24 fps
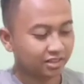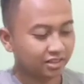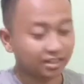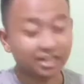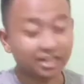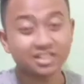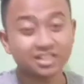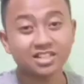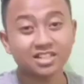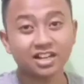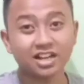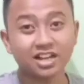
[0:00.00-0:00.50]

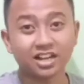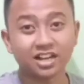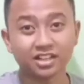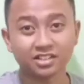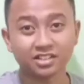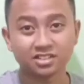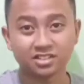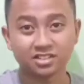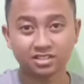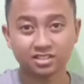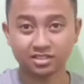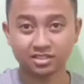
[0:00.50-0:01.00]
kaca
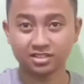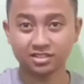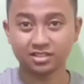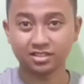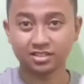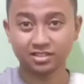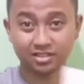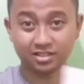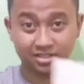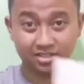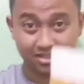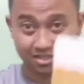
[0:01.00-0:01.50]
guys,
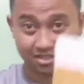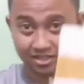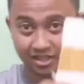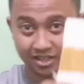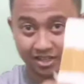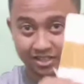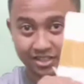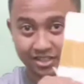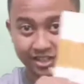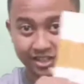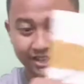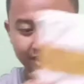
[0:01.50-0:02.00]

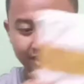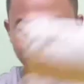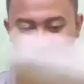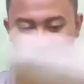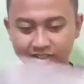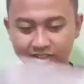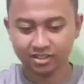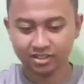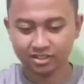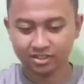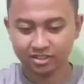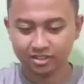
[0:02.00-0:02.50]
kaca ya
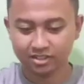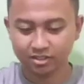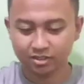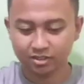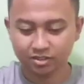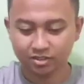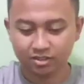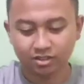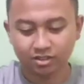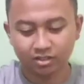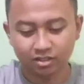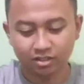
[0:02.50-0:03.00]

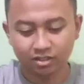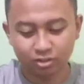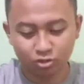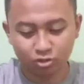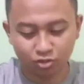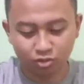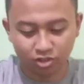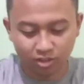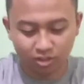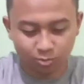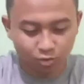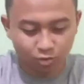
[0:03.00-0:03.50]

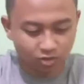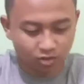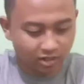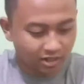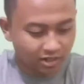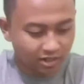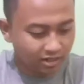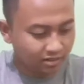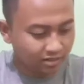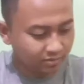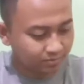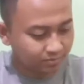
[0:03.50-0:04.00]
langsung kita
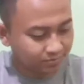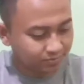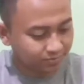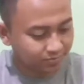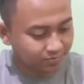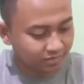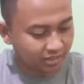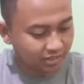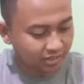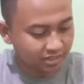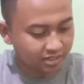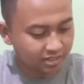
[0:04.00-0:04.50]
buka
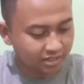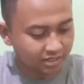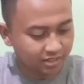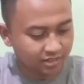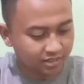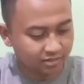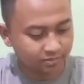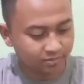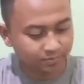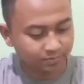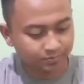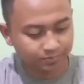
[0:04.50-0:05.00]

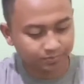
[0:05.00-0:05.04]
kacanya